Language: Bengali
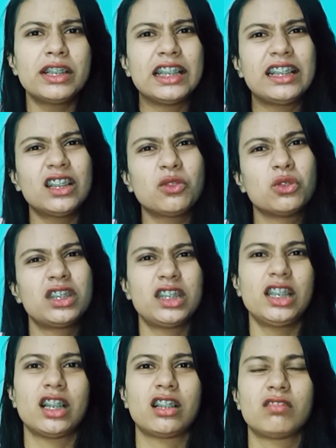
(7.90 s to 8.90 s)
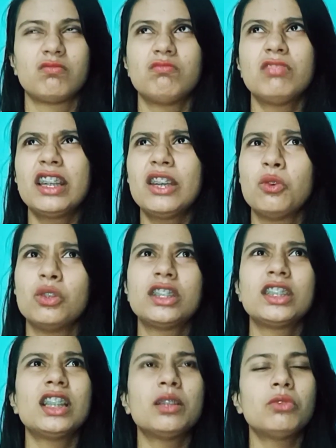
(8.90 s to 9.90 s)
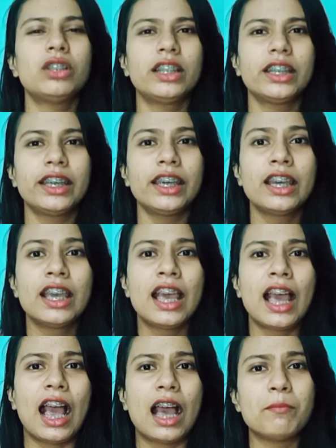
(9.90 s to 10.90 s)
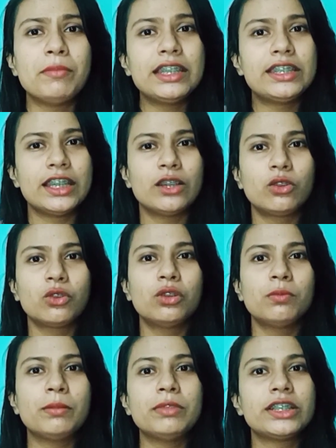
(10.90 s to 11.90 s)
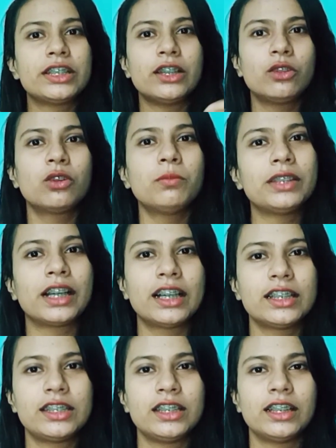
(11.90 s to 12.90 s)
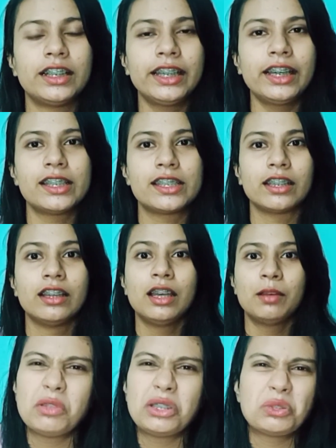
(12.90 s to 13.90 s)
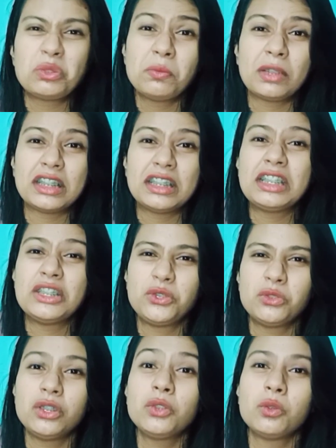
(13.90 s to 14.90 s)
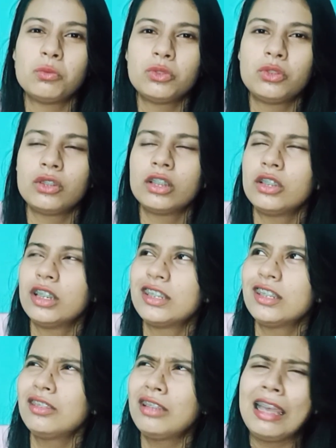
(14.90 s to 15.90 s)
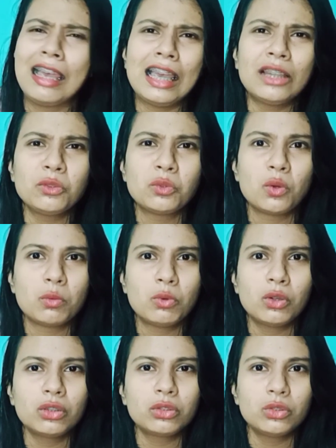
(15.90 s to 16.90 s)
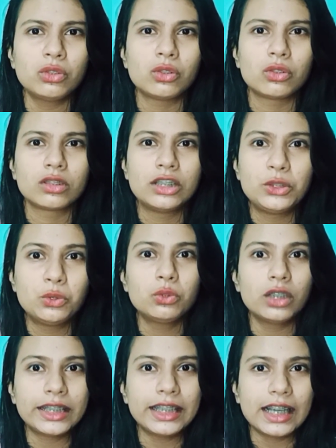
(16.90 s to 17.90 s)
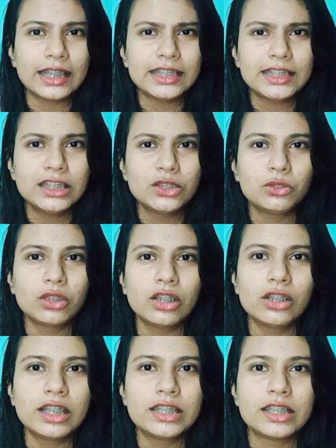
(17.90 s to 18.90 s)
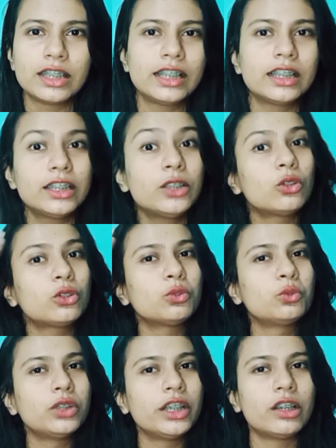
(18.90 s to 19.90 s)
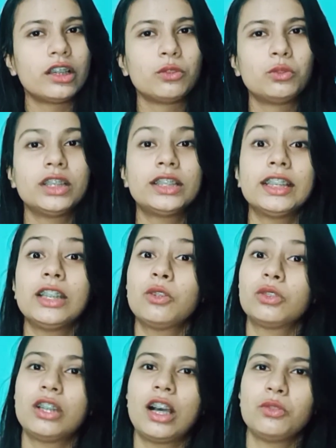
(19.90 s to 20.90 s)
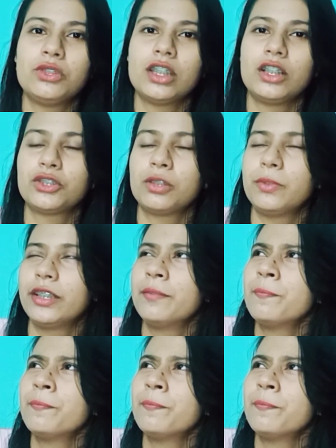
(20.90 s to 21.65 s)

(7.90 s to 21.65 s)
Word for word: ঠিকঠাক হচ্ছে না মানে হচ্ছে না বলতে কি আমি যেরকম আমি সেরকম দেখাচ্ছি না ঠিক আছে বলেছে তোর মাথাতে কিচ্ছু নেই গোবর ঢোকানো আছে তা হ্যাঁ তো গোবর কিছু তো একটা কাজের জিনিস ঢোকানো আছে এটাতেই কত ঘুটে হয় ঘুটের থেকে কত আগুন জ্বালে সবাই